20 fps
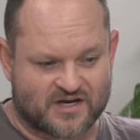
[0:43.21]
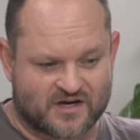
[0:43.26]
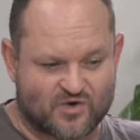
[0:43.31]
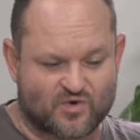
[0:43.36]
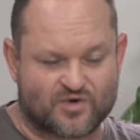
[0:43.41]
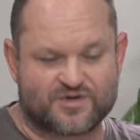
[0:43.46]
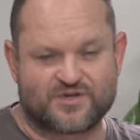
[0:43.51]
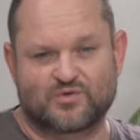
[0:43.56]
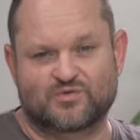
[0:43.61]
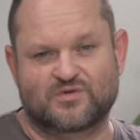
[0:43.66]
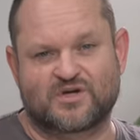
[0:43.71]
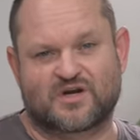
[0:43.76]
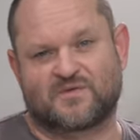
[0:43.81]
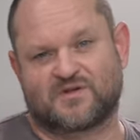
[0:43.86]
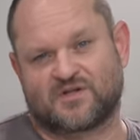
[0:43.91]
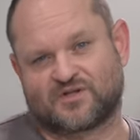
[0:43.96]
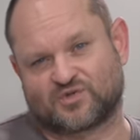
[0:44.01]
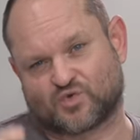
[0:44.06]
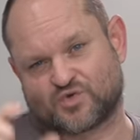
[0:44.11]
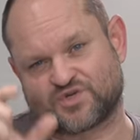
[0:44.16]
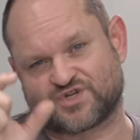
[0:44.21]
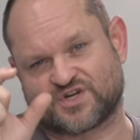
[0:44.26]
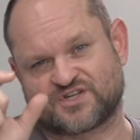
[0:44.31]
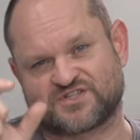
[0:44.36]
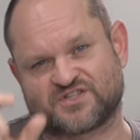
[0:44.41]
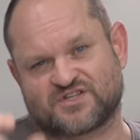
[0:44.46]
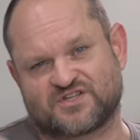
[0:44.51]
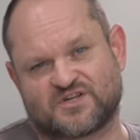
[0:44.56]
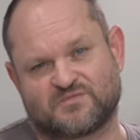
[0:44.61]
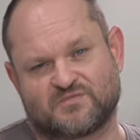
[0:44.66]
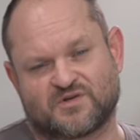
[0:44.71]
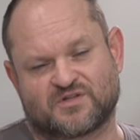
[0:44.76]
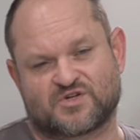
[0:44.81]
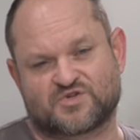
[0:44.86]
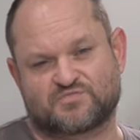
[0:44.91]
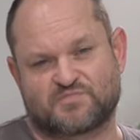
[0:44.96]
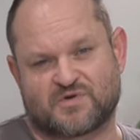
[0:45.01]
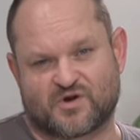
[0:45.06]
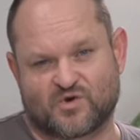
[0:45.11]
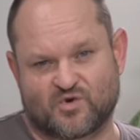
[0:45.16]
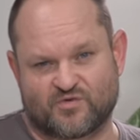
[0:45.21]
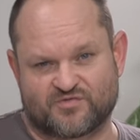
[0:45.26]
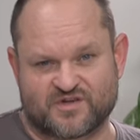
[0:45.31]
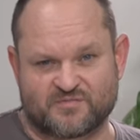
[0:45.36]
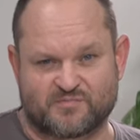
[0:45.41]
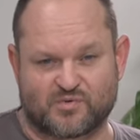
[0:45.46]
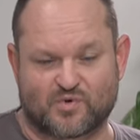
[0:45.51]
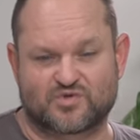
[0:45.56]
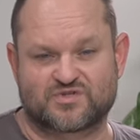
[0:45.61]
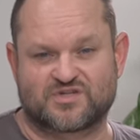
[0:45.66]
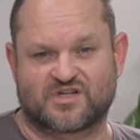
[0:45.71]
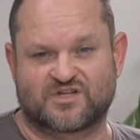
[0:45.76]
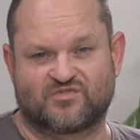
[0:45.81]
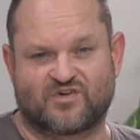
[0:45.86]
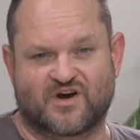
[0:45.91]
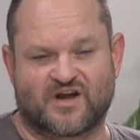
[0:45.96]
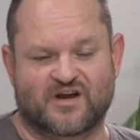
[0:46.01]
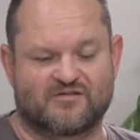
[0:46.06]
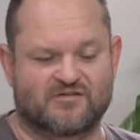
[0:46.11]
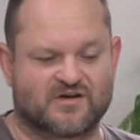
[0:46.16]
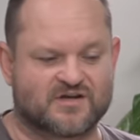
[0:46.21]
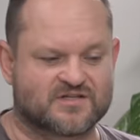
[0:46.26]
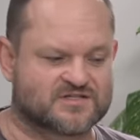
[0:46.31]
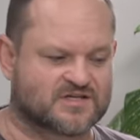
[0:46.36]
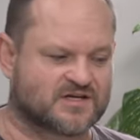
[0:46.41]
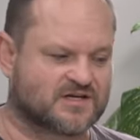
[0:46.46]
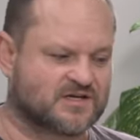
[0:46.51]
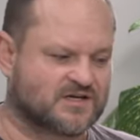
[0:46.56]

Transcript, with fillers: Легкий удар молоточкой и сантиметр шпаклевки просто отваливается.